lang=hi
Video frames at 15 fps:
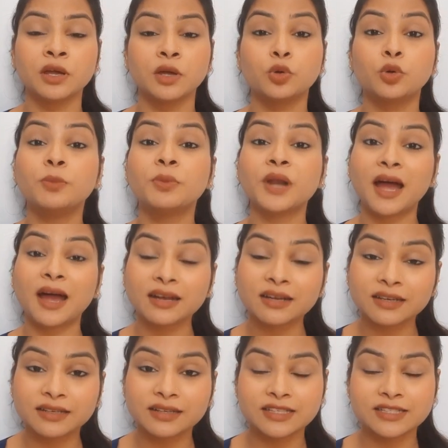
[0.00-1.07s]
गुमराह
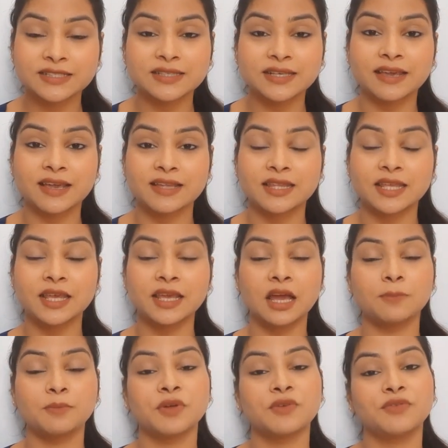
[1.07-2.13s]
करके जिसे कहते हैं
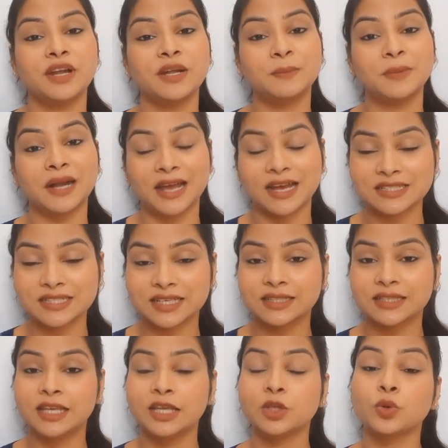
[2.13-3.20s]
अपना वेट बढ़ा
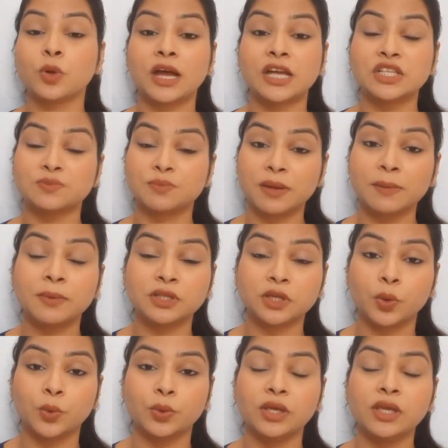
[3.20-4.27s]
सकते हैं तो आज मैं
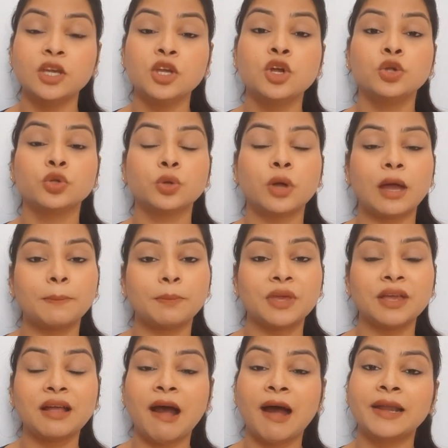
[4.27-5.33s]
बताऊंगी तो
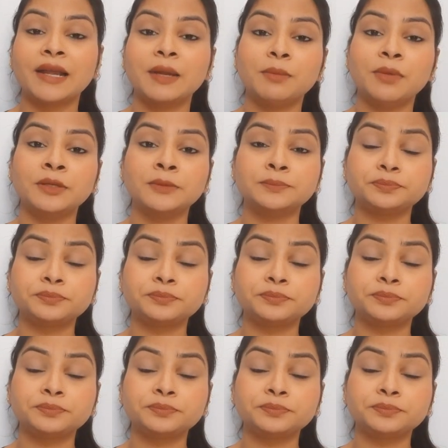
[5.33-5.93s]
आपके खाने में